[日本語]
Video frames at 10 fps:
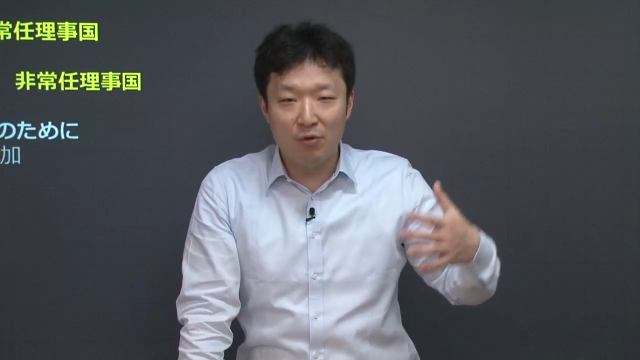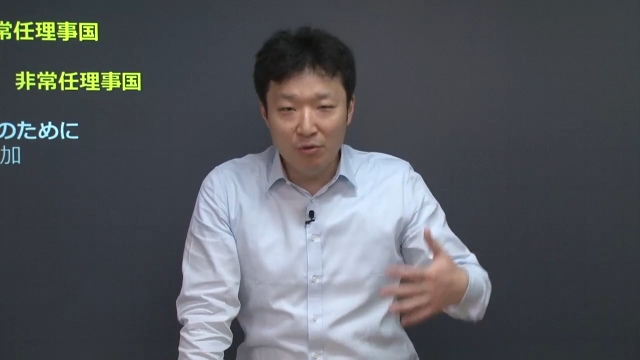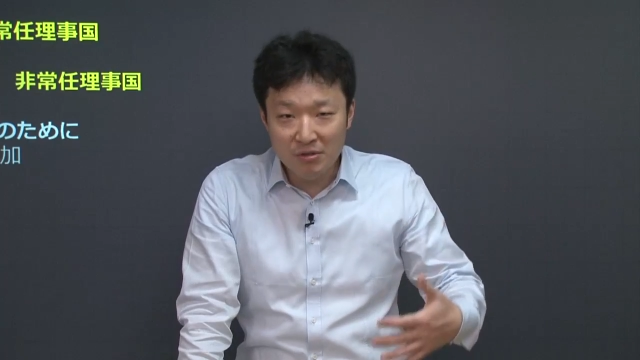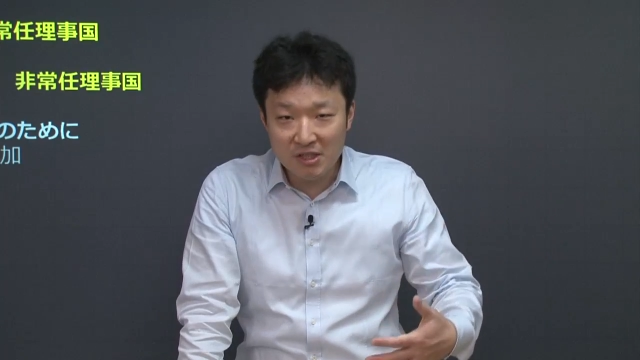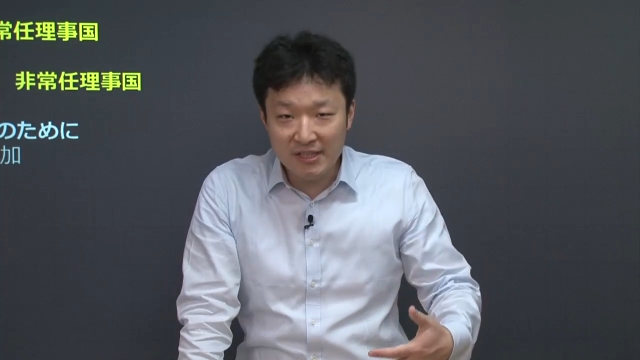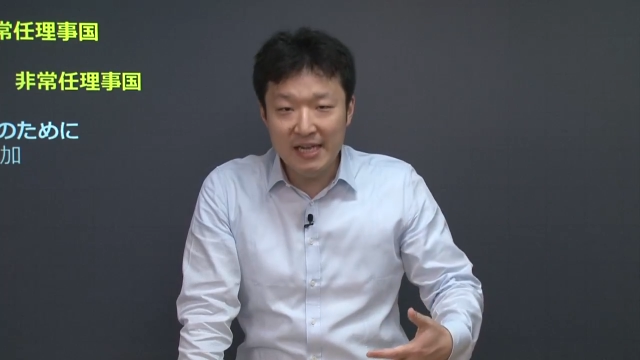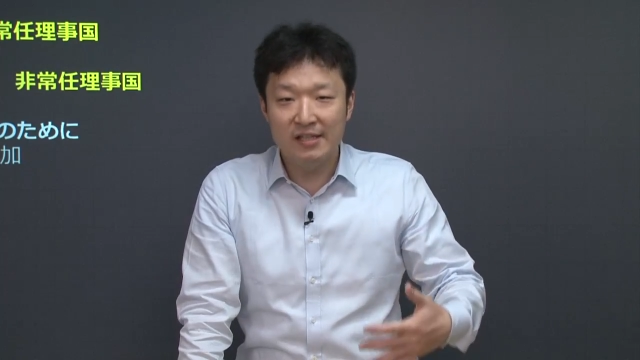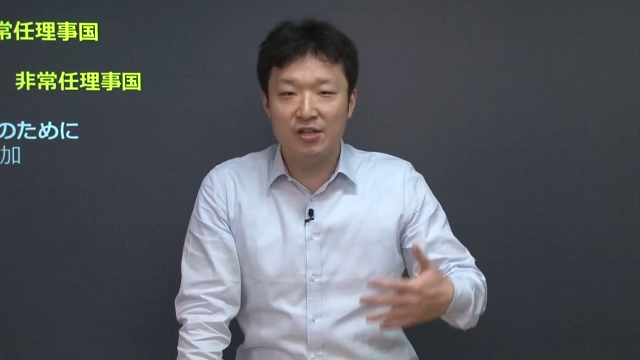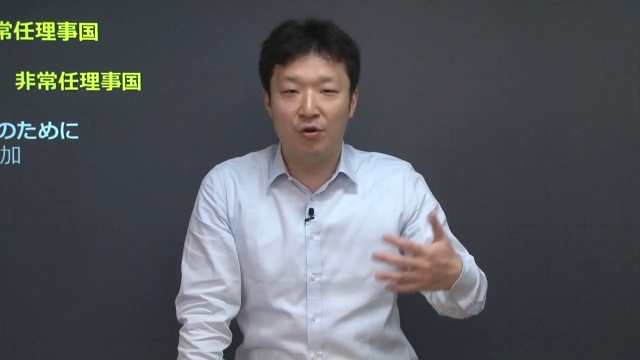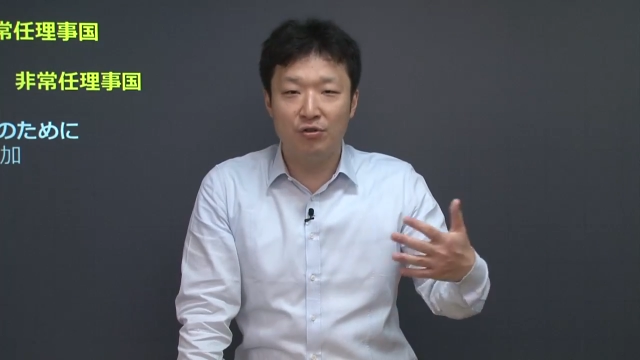応じて
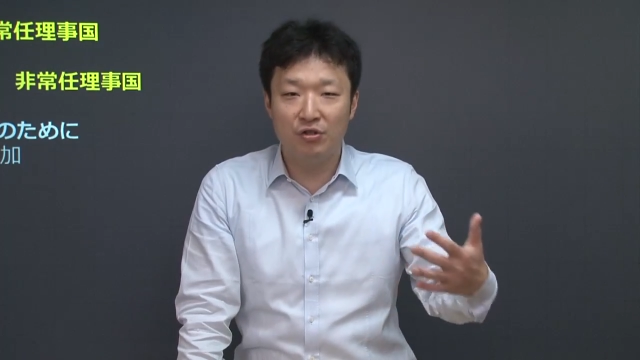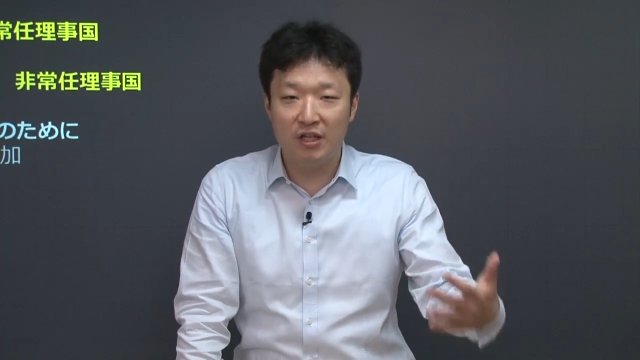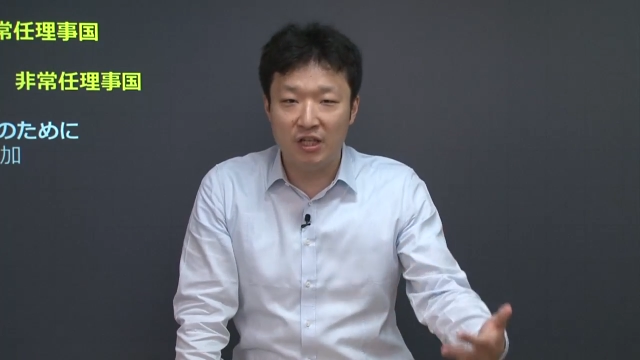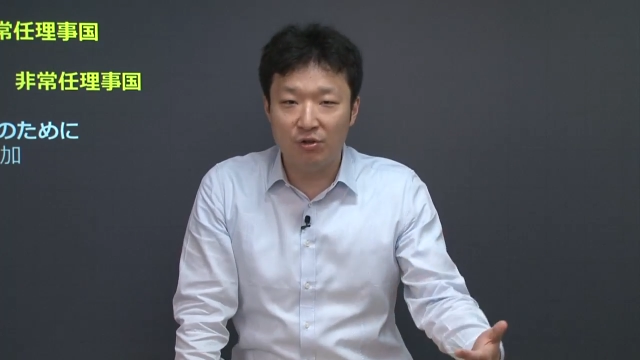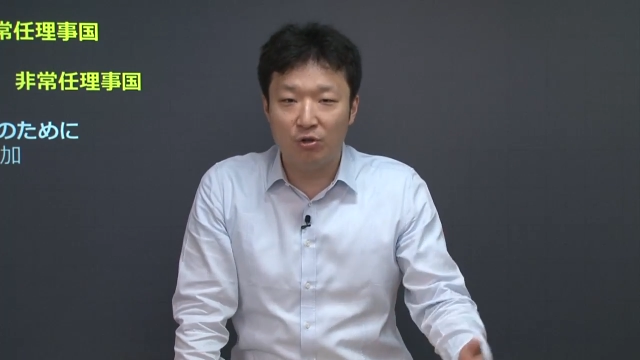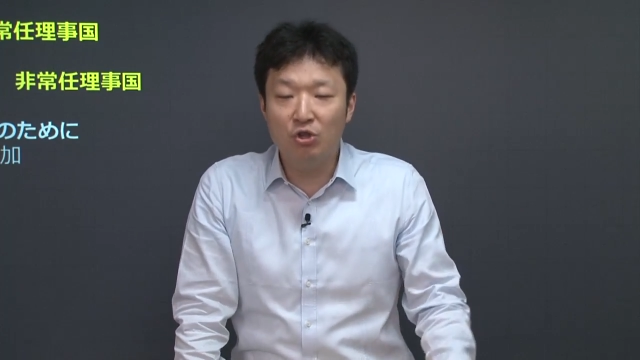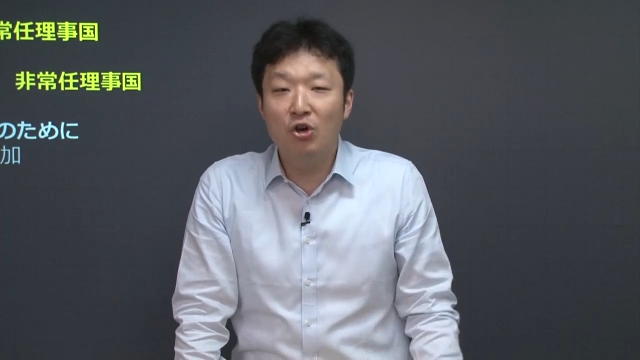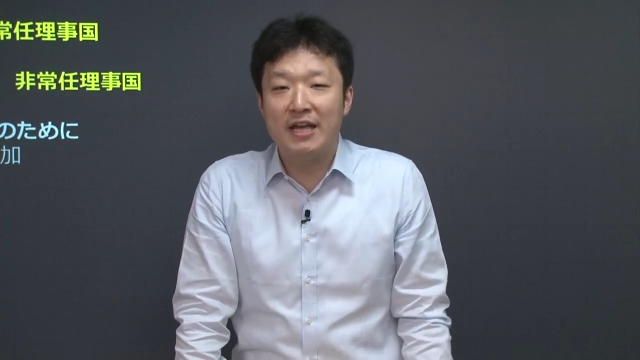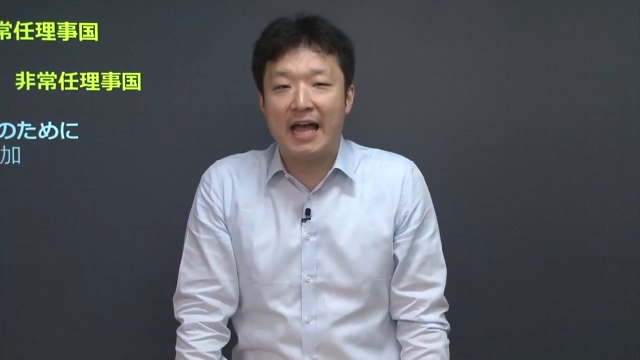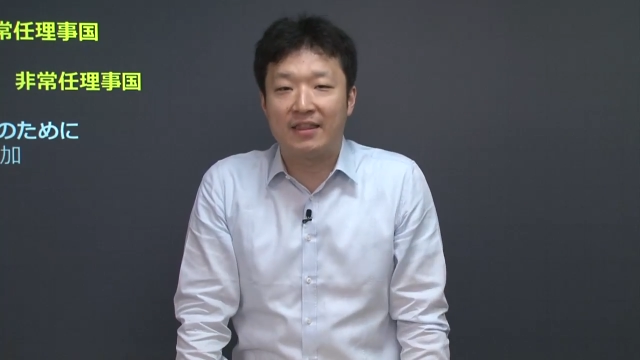日本のできること
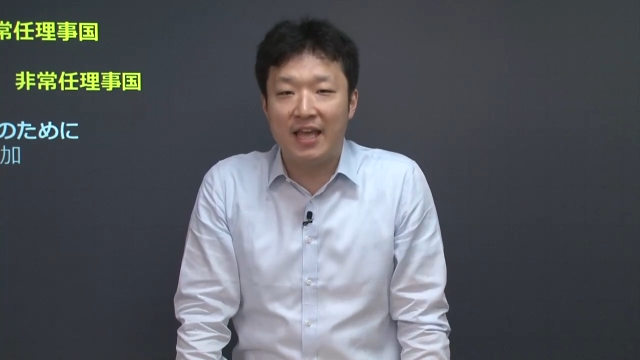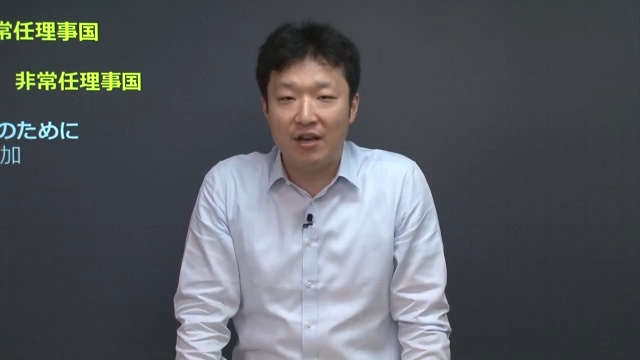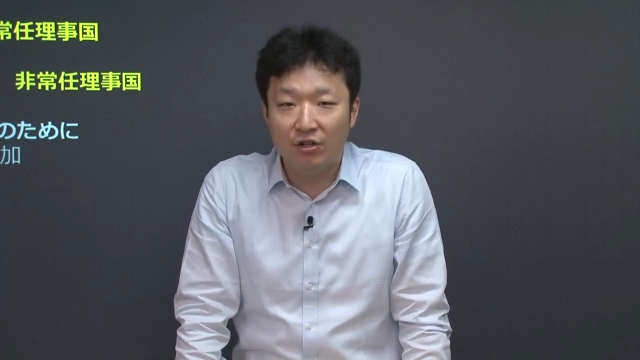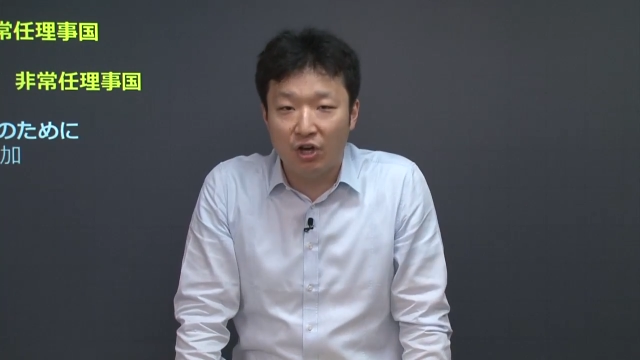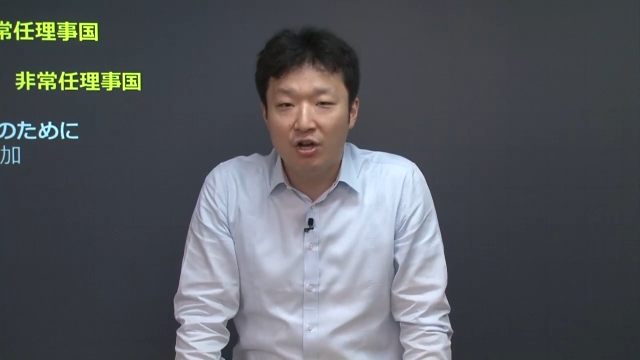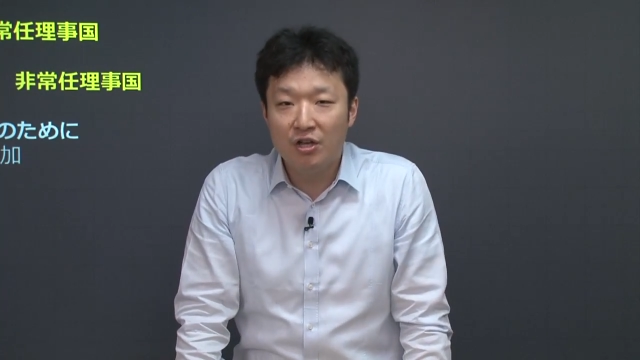をやっていると